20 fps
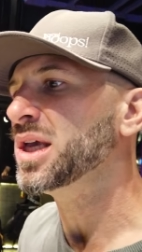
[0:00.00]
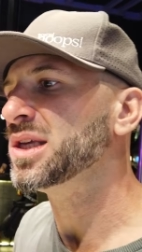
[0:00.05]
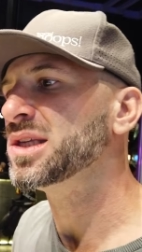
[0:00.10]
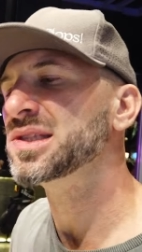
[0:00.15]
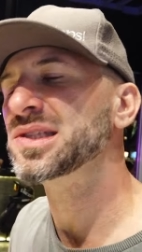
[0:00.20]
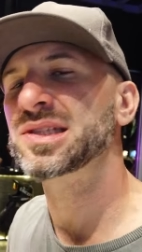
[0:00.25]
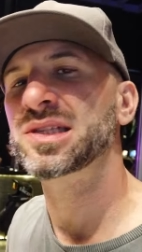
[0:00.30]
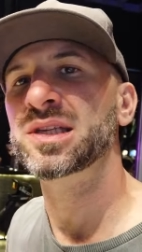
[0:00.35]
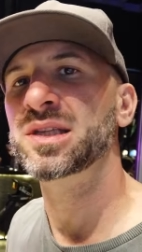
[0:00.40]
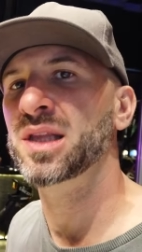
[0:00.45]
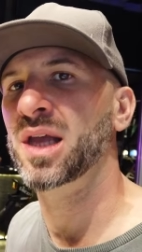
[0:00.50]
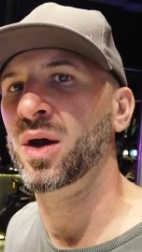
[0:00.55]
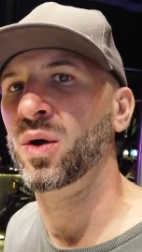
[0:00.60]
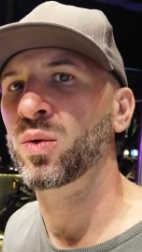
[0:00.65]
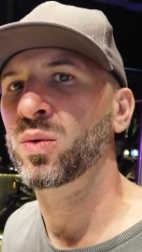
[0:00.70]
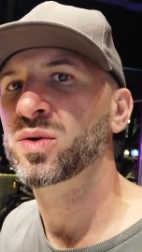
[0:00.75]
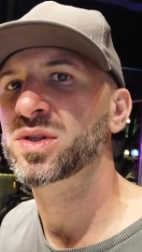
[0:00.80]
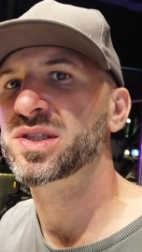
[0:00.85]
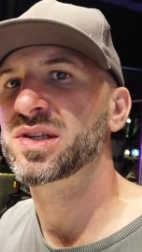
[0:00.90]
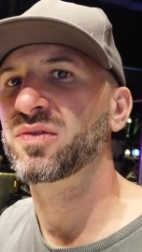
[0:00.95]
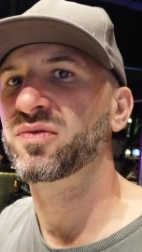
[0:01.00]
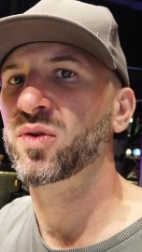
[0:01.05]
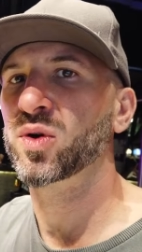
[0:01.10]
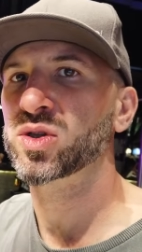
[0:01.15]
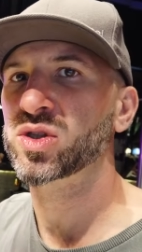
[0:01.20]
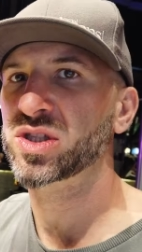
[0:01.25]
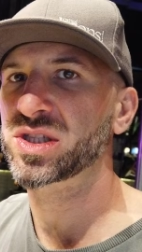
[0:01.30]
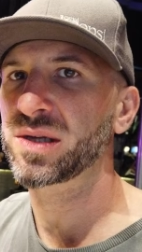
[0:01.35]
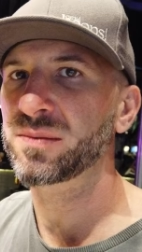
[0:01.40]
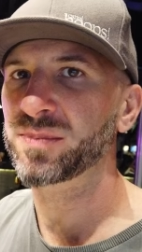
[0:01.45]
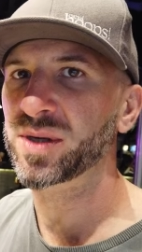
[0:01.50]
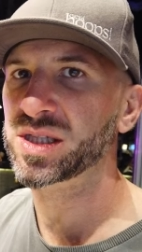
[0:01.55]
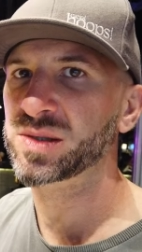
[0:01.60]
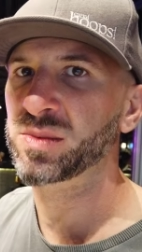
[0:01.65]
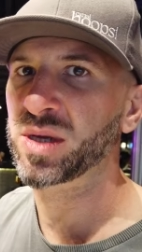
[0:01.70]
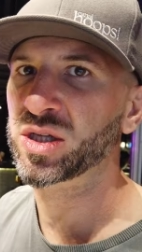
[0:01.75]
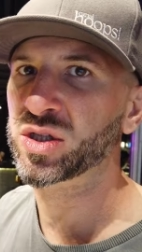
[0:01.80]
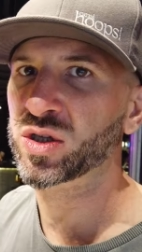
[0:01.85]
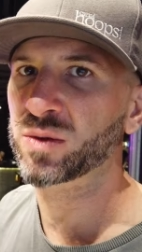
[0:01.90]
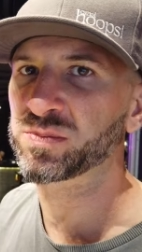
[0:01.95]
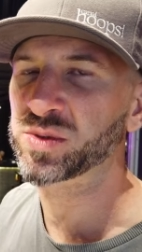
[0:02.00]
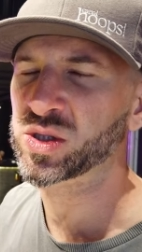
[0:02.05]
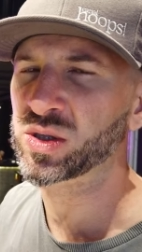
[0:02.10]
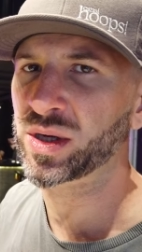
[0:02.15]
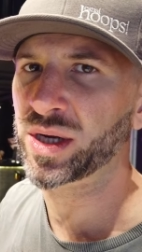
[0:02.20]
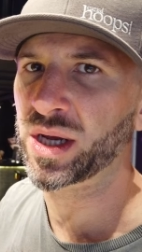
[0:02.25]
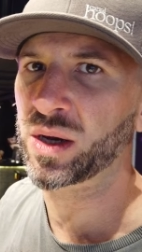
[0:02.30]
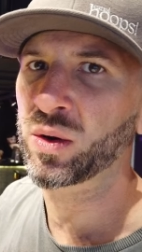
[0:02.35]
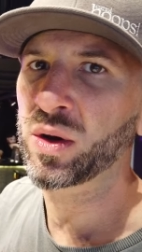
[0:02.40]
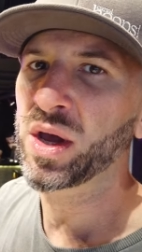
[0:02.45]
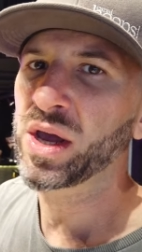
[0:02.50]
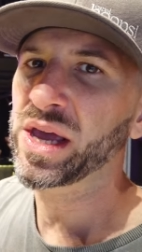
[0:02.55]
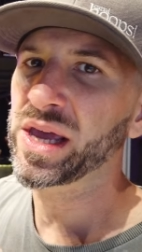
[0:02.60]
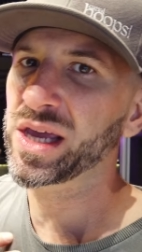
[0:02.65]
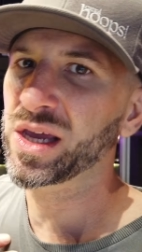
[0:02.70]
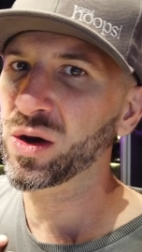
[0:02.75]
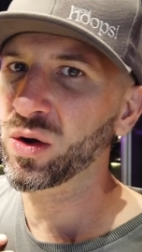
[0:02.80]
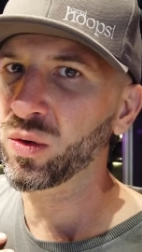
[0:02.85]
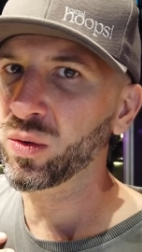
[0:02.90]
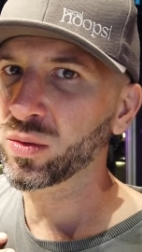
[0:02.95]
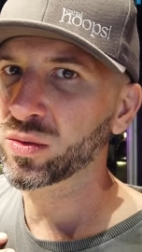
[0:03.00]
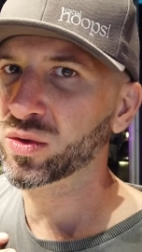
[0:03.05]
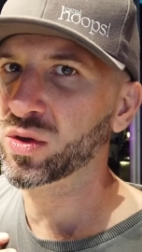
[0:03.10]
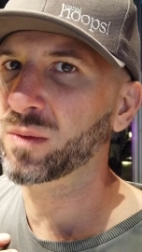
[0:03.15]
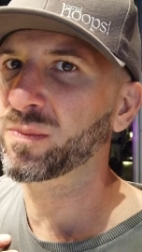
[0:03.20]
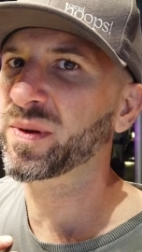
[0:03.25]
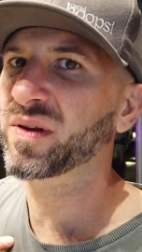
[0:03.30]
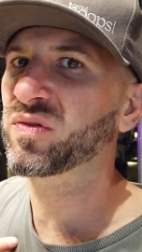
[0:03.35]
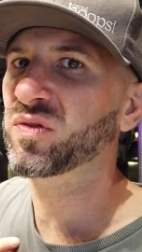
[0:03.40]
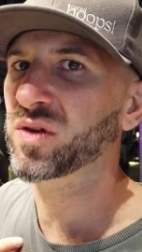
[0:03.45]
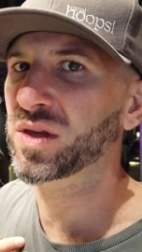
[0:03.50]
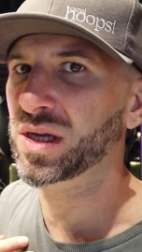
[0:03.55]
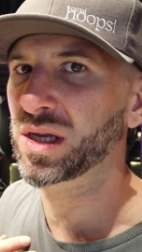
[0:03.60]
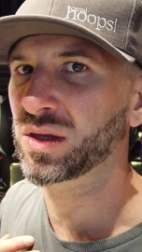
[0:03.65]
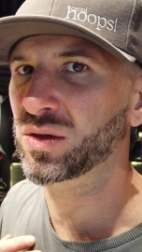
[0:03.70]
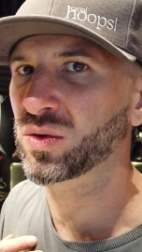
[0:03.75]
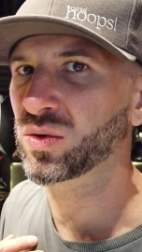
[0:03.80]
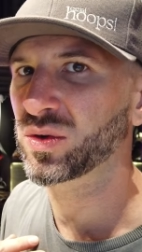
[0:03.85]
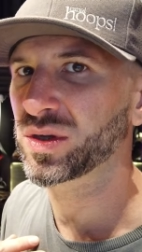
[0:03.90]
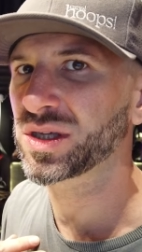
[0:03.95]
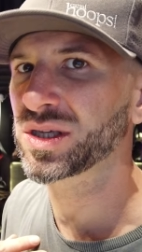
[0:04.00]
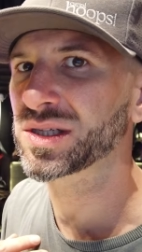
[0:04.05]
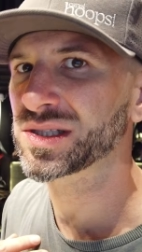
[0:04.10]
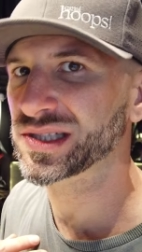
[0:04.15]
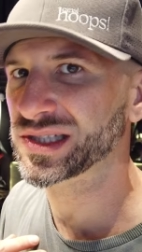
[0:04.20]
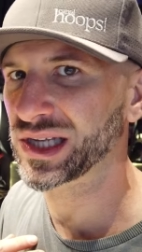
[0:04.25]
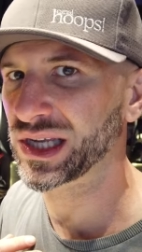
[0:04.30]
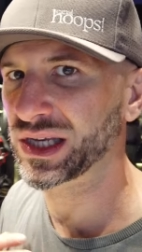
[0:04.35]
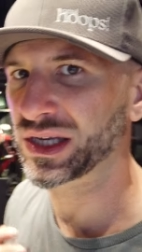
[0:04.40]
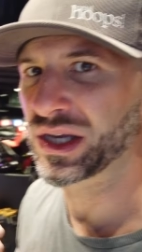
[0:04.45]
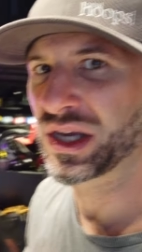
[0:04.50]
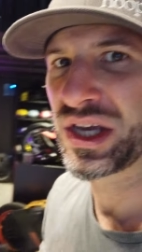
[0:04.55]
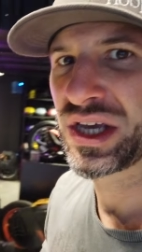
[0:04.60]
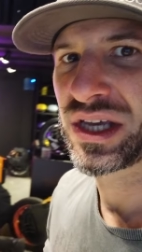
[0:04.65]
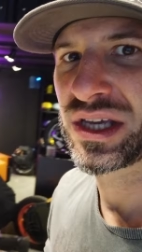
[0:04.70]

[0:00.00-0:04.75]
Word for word: e se não, se for simplesmente opcional, eu tô preferindo ir sem.